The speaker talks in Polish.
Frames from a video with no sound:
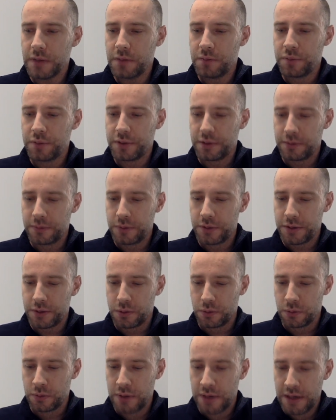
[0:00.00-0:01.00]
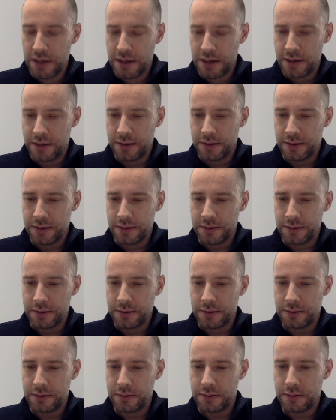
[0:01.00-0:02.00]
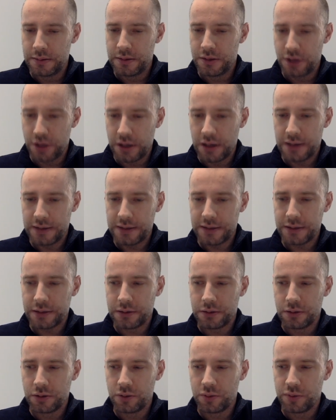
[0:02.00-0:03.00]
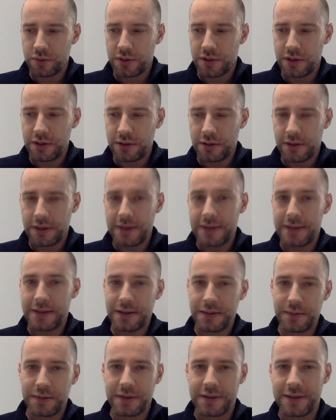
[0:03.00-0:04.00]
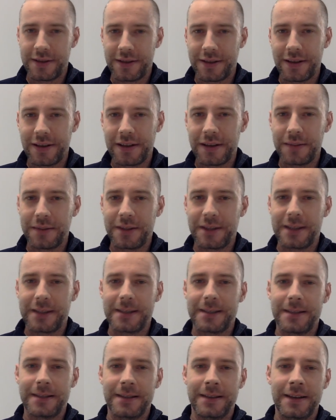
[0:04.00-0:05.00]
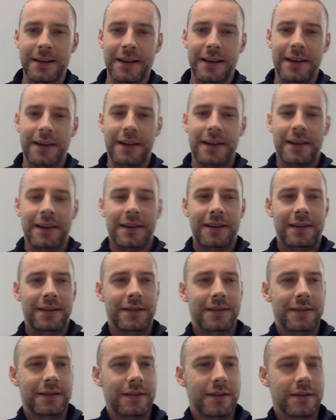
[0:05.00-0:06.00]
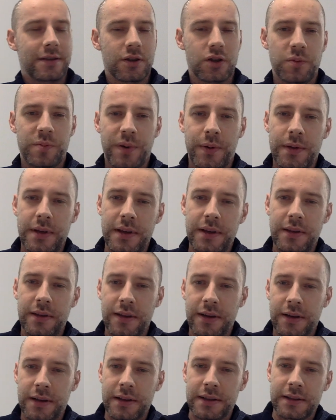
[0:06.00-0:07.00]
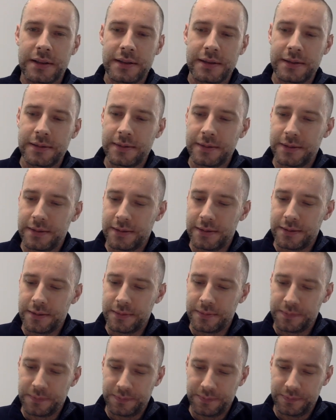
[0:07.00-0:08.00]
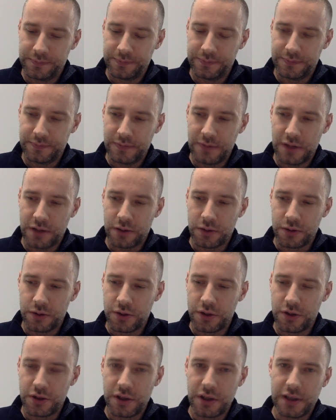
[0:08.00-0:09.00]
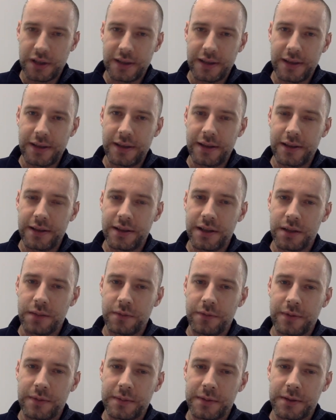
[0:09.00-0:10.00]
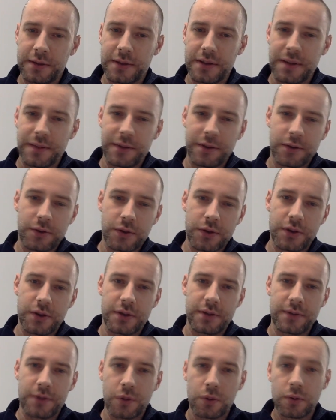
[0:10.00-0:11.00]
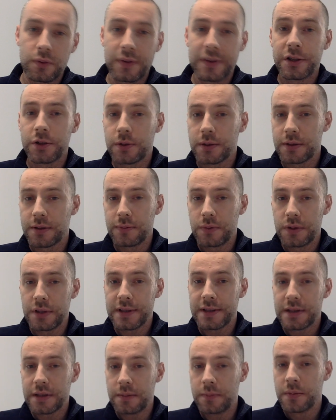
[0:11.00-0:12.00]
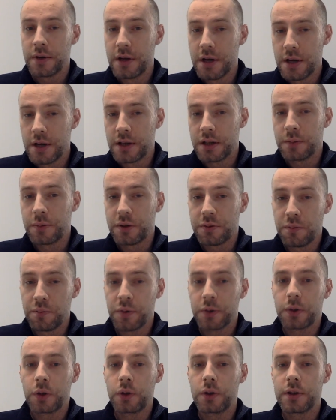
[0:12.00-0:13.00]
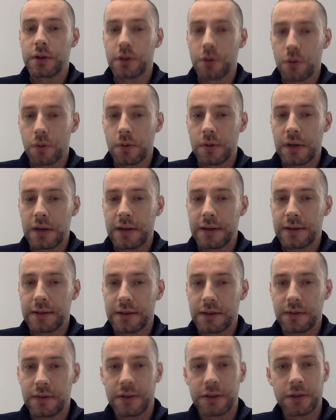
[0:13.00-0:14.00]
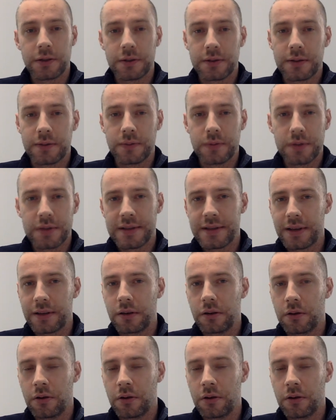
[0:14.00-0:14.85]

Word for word: Po tych 23 e, latach od opuszczenia organizacji przez tych kilka miesięcy e, jest to zupełnie inna jakość życia i chciałbym Wam tego samego życzyć w roku 2020, żebyśmy pod koniec grudnia 2020